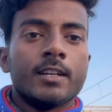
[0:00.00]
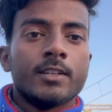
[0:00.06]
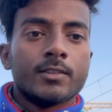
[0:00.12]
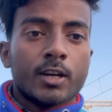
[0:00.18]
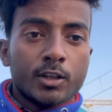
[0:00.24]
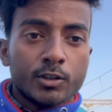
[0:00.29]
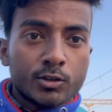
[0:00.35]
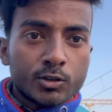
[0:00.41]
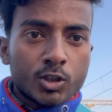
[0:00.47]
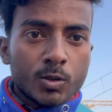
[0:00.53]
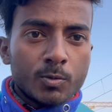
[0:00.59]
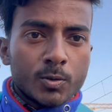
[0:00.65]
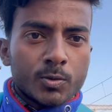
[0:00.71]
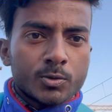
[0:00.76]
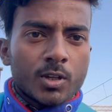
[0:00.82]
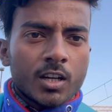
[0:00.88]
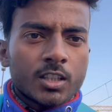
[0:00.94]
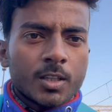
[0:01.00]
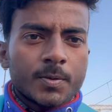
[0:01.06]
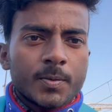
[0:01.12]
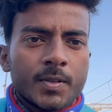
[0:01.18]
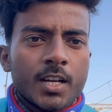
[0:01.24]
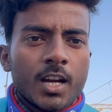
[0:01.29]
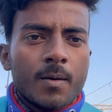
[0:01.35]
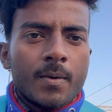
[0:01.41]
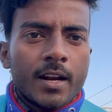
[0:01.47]
हेलो दोस्तों बहुत बहुत स्वागत आप
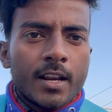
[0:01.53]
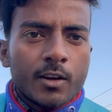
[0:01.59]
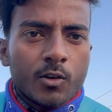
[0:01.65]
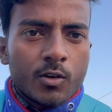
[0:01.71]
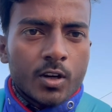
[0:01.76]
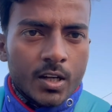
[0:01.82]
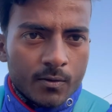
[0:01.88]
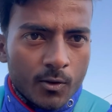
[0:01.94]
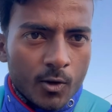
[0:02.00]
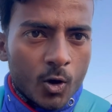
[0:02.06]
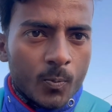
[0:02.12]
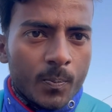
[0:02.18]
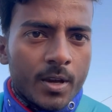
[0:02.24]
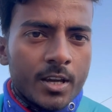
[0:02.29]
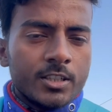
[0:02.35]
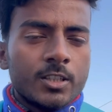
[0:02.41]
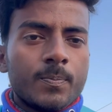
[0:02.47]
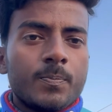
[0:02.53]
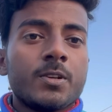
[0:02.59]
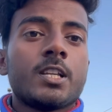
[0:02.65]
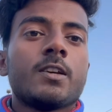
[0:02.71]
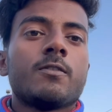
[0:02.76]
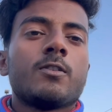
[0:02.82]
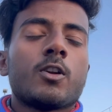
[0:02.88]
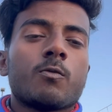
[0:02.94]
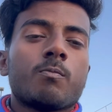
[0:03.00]
सभी का हमारे नए ब्लॉग पे इसे
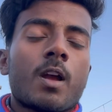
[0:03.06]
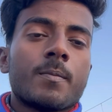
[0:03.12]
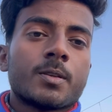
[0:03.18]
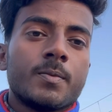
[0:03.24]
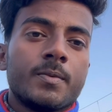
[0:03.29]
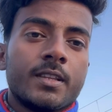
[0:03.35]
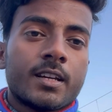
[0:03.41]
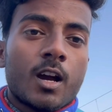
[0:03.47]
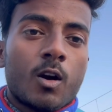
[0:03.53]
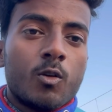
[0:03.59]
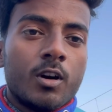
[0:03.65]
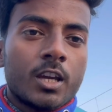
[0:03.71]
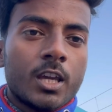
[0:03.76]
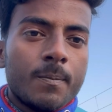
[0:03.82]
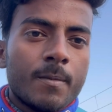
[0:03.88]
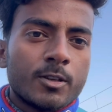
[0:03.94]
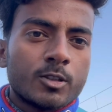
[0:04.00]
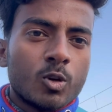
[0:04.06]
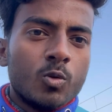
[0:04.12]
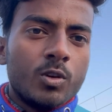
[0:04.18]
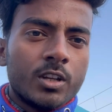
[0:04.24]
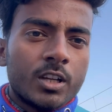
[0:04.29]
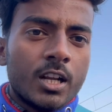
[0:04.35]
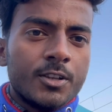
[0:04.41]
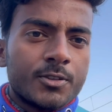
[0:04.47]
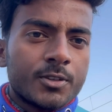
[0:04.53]
पिछले ब्लॉग में आप सभी ने देखा कि मैं जो हूँ
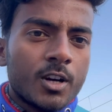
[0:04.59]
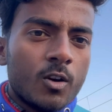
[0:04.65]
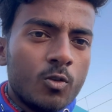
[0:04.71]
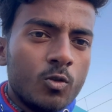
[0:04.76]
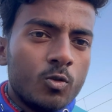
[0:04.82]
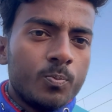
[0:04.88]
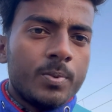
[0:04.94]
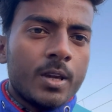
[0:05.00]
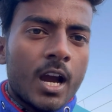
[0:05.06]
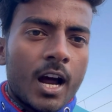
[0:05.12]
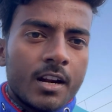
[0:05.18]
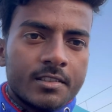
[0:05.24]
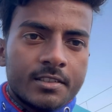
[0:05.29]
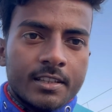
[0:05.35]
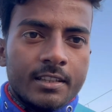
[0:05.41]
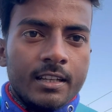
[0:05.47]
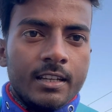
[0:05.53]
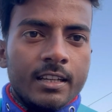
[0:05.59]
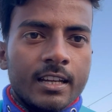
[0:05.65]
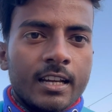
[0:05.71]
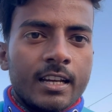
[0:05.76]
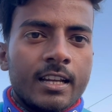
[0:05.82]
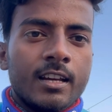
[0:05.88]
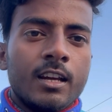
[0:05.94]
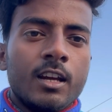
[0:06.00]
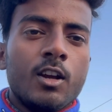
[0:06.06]
निकल चुका हूँ बिहार से दिल्ली के
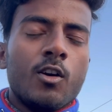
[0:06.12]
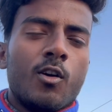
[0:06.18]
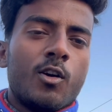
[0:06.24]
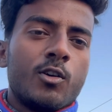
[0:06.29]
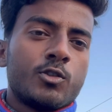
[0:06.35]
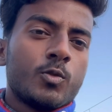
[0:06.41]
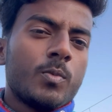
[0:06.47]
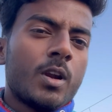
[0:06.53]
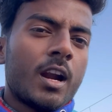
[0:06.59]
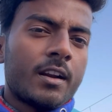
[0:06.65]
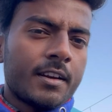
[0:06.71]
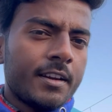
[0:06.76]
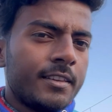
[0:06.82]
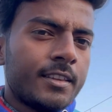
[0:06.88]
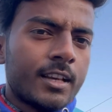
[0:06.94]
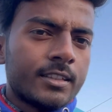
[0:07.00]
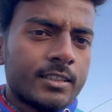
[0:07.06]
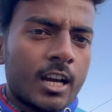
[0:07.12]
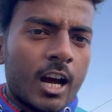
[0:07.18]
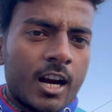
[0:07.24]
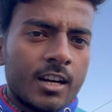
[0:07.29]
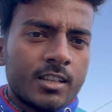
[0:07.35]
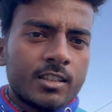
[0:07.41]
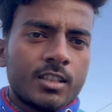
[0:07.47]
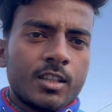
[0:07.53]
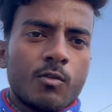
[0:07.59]
लिए और जो मेरा ट्रेन था
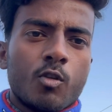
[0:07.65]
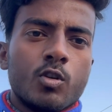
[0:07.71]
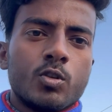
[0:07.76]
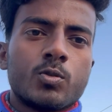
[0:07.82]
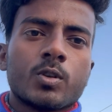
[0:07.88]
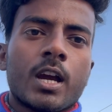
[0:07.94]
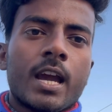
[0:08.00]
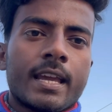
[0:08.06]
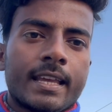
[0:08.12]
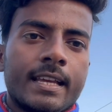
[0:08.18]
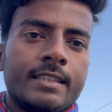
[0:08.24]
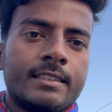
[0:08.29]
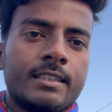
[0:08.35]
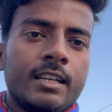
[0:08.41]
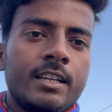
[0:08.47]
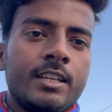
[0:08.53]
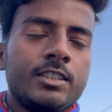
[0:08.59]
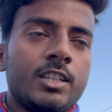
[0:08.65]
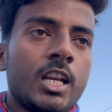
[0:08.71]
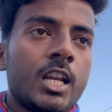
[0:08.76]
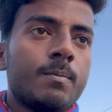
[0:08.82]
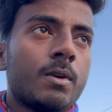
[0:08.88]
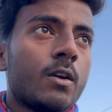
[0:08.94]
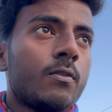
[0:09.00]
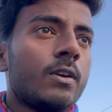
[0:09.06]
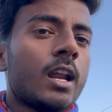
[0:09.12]
सहरसा से वो हो चुका है कैंसिल
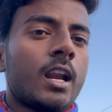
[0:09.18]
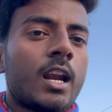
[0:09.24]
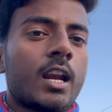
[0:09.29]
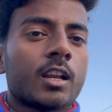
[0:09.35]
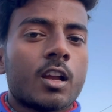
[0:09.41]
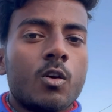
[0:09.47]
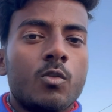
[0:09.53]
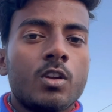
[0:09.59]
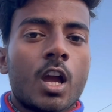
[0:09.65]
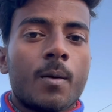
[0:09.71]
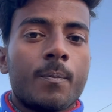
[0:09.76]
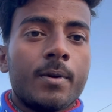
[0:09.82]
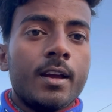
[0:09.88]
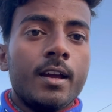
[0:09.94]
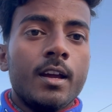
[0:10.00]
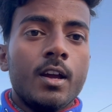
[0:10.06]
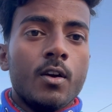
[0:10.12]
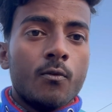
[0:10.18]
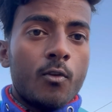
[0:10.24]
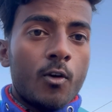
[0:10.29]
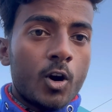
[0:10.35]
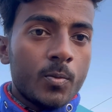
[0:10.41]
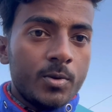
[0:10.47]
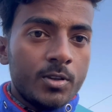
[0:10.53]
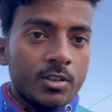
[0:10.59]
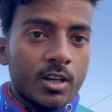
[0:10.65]
इसीलिए मैं फिलहाल आ रखा हूँ यहाँ पे
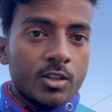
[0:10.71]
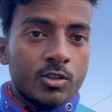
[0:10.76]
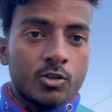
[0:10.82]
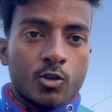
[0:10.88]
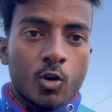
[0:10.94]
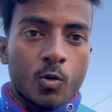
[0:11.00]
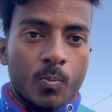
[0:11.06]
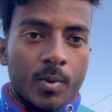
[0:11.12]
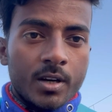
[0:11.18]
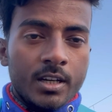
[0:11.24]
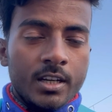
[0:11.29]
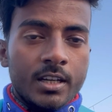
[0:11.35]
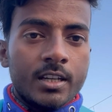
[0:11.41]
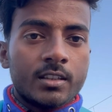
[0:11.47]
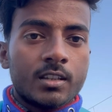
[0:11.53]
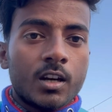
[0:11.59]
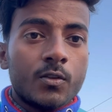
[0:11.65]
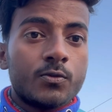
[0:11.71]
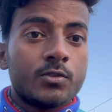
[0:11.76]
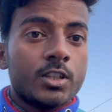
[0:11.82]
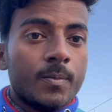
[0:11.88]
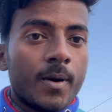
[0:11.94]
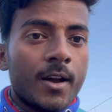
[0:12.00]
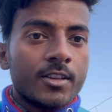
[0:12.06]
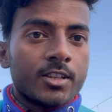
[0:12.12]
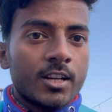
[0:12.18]
फॉरबिसगंज जोगबन्नी की तरफ
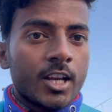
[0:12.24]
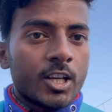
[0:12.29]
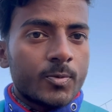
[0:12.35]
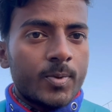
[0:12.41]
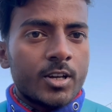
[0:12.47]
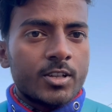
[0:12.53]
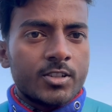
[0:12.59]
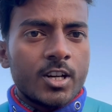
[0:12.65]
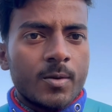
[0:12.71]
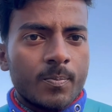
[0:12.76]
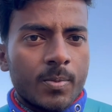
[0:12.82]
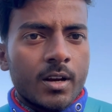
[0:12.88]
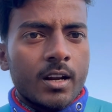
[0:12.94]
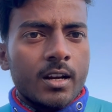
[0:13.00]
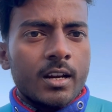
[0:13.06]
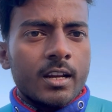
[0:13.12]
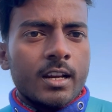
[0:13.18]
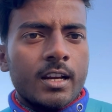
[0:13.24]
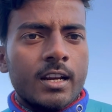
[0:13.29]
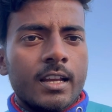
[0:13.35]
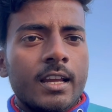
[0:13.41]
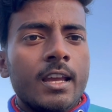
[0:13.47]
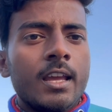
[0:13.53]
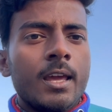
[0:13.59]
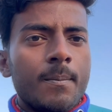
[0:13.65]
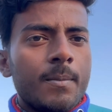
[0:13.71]
सीमांचल एक्सप्रेस ट्रेन पकड़ने के लिए
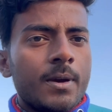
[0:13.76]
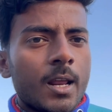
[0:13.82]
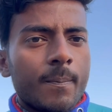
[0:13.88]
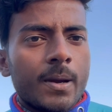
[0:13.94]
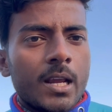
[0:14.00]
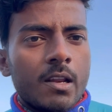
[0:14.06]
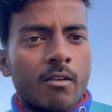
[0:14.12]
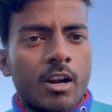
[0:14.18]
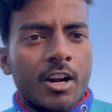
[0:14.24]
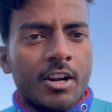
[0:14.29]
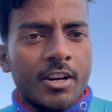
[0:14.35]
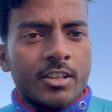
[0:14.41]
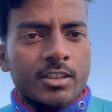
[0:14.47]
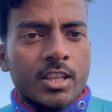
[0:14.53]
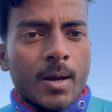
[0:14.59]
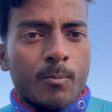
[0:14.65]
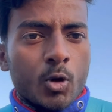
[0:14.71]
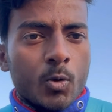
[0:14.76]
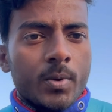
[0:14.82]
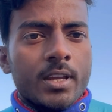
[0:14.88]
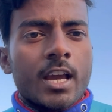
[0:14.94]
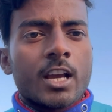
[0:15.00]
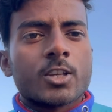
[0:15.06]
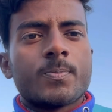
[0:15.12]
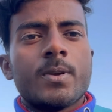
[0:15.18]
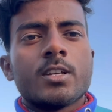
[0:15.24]
मेरा पहले वाला ट्रेन था
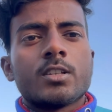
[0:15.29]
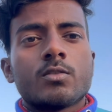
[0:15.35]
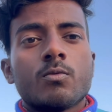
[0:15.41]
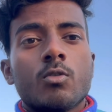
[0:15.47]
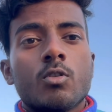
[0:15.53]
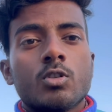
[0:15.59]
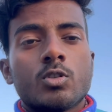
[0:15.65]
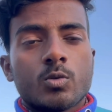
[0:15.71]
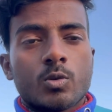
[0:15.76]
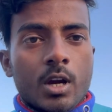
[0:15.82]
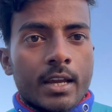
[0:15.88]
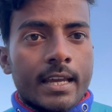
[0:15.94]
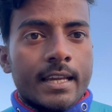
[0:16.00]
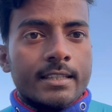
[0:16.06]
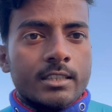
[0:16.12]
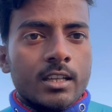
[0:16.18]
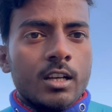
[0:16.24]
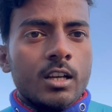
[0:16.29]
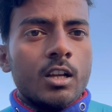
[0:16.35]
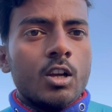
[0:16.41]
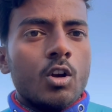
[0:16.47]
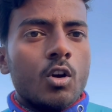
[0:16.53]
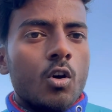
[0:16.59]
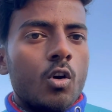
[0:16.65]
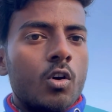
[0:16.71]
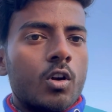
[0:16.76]
पुरबैया एक्सप्रेस वो हो चुका है कैंसिल
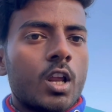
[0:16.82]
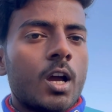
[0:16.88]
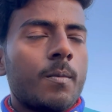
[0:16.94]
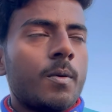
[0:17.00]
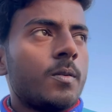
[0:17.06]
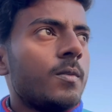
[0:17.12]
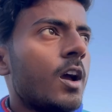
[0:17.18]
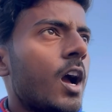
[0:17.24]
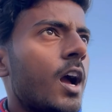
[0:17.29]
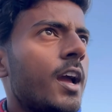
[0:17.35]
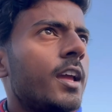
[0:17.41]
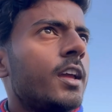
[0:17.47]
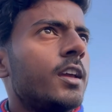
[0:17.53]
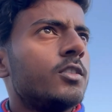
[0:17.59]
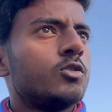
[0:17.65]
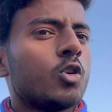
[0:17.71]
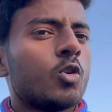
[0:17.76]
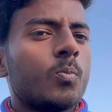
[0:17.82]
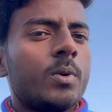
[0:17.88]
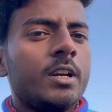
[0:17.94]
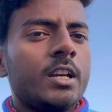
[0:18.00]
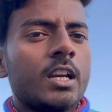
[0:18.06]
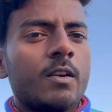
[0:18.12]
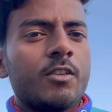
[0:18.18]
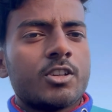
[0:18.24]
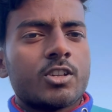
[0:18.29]
और अब हम यहाँ आए हैं
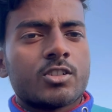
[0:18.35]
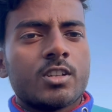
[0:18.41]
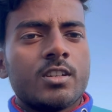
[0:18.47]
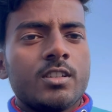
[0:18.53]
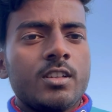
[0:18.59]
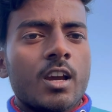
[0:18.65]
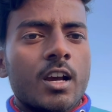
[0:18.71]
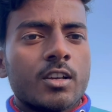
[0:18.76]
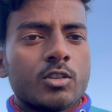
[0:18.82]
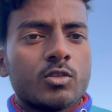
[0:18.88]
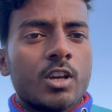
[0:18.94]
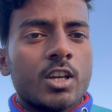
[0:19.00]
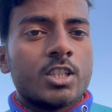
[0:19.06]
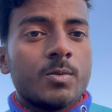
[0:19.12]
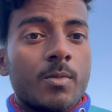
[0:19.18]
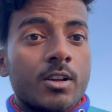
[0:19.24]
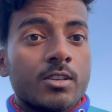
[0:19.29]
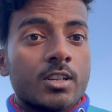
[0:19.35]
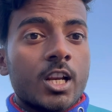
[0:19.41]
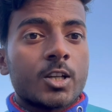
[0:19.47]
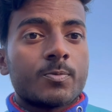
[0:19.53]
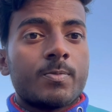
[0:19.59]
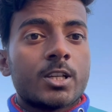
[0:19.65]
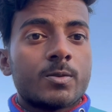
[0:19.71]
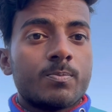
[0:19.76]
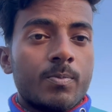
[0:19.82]
जोगबनी रेलवे स्टेशन यहाँ से जो है सीमांचल
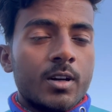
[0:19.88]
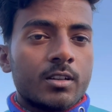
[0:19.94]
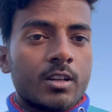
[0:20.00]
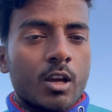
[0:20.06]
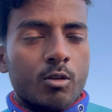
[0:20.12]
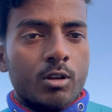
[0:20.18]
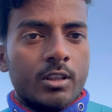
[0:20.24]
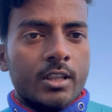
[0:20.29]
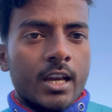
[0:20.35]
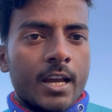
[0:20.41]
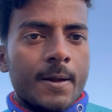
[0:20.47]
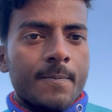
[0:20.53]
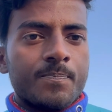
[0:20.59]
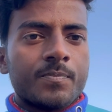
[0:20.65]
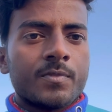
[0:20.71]
एक्सप्रेस बन के खुलता है